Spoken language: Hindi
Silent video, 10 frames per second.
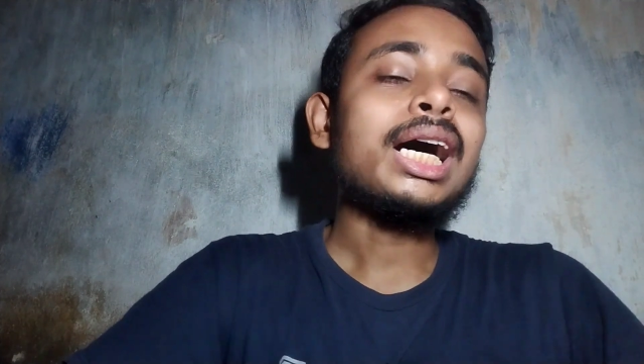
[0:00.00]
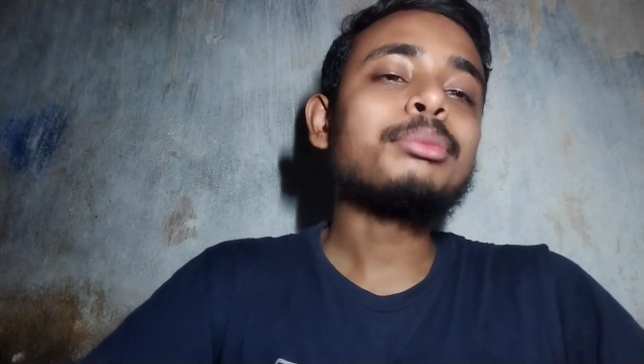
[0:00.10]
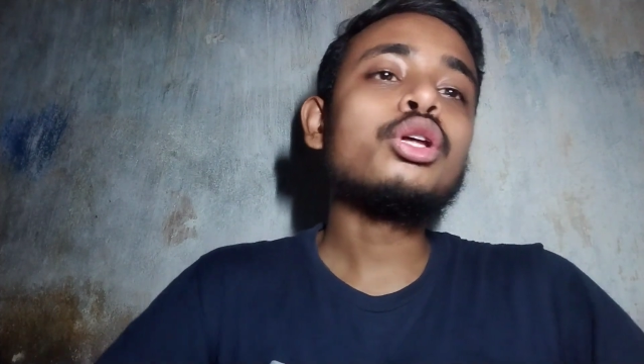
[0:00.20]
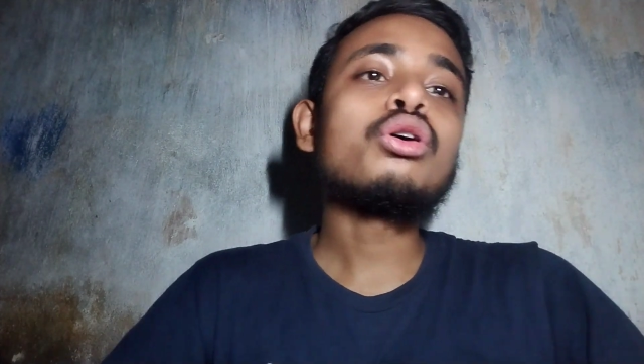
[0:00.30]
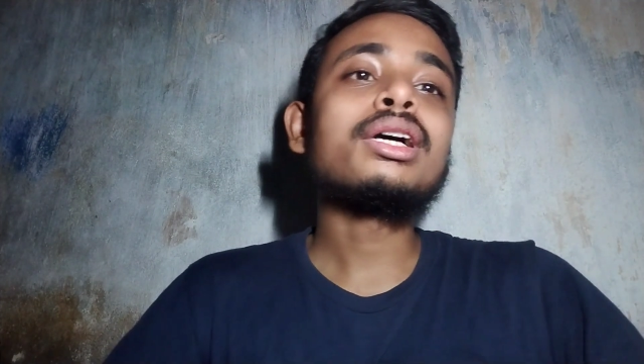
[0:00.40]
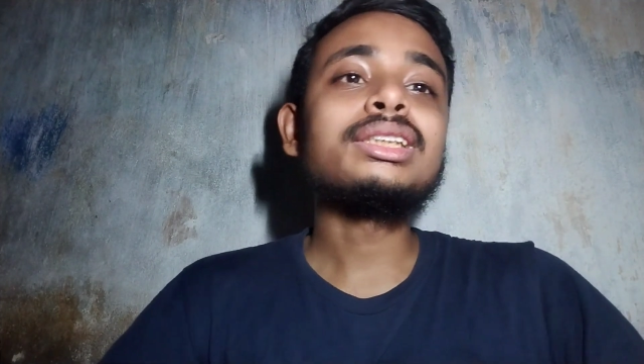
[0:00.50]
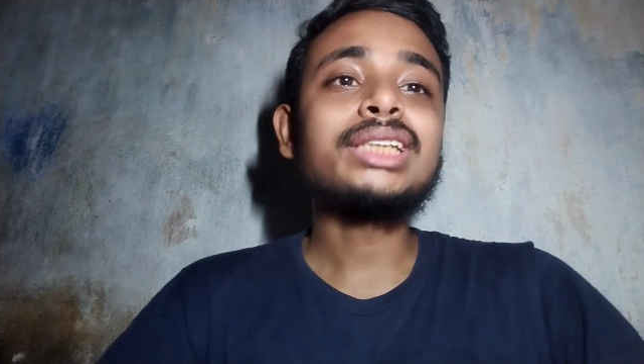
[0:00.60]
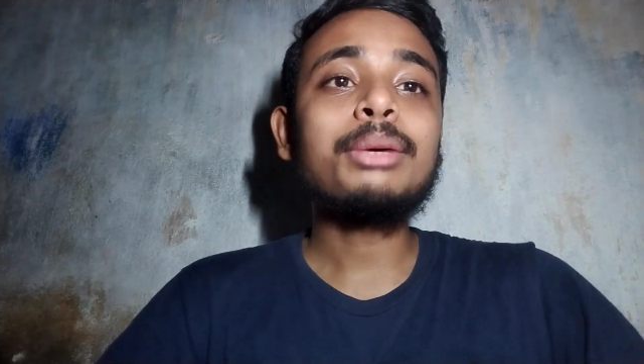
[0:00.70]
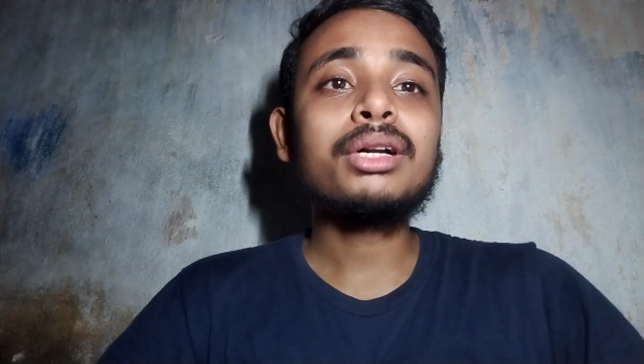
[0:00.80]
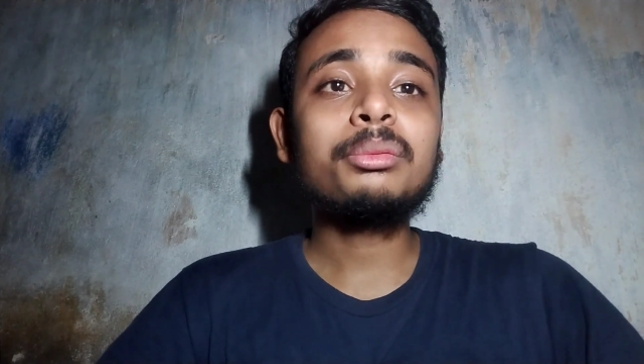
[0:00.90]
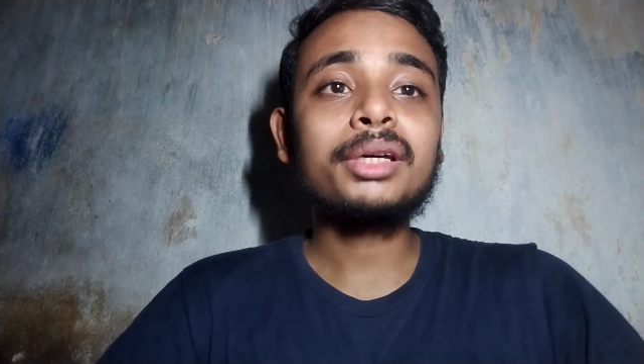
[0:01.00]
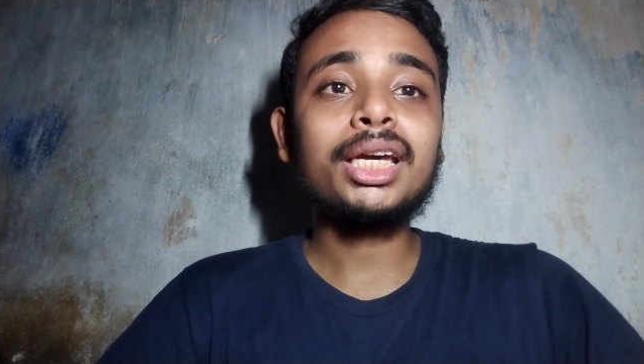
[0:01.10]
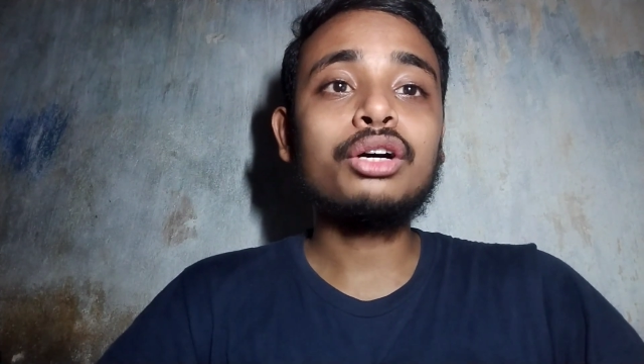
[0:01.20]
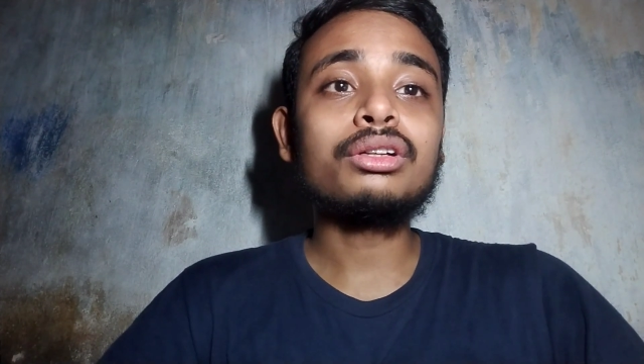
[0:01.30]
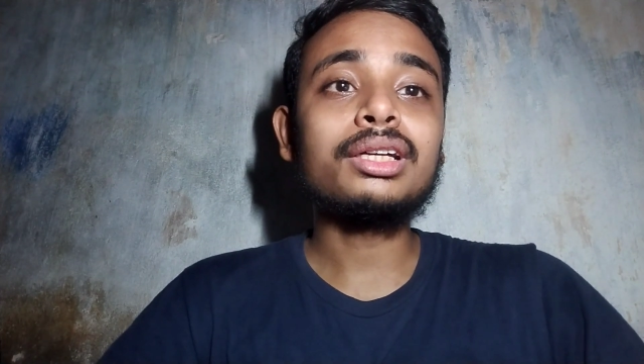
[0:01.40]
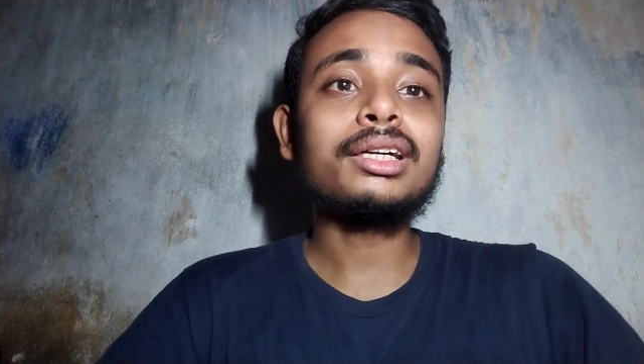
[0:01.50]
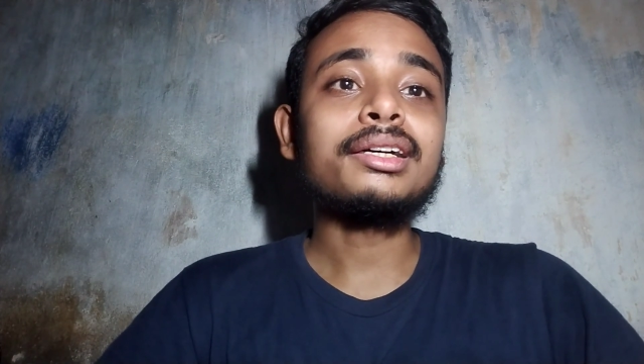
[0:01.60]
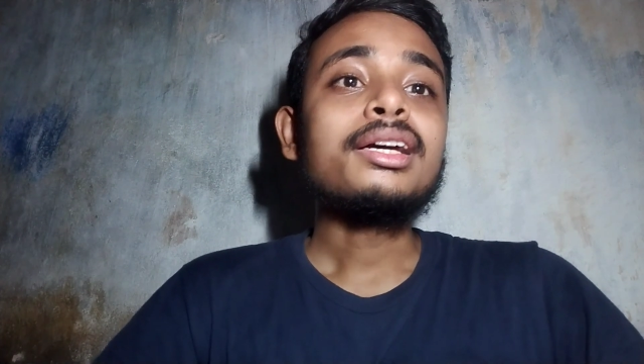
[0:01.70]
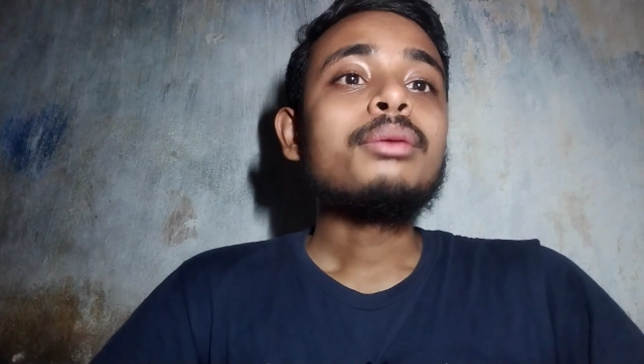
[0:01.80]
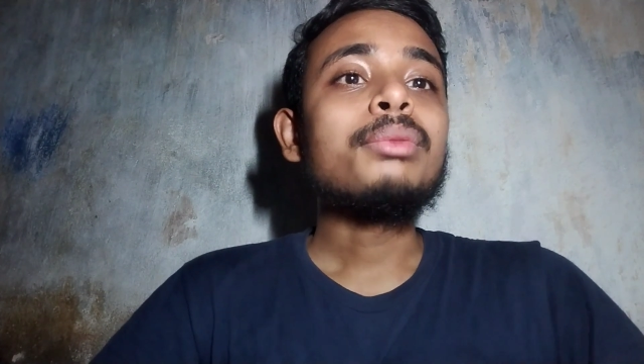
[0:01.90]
अब देखो गैस इसके बारे में क्या होता है